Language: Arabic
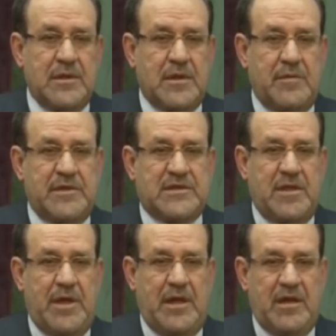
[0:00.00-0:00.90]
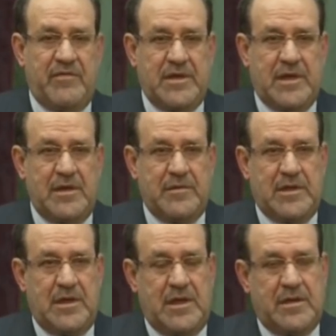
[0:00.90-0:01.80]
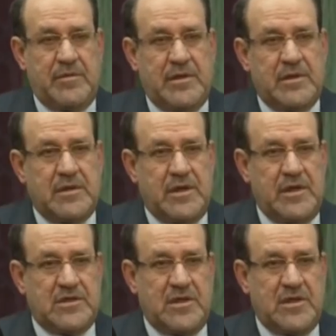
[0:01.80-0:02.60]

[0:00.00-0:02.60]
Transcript: كما استمعنا في كلمه الاخ رئيس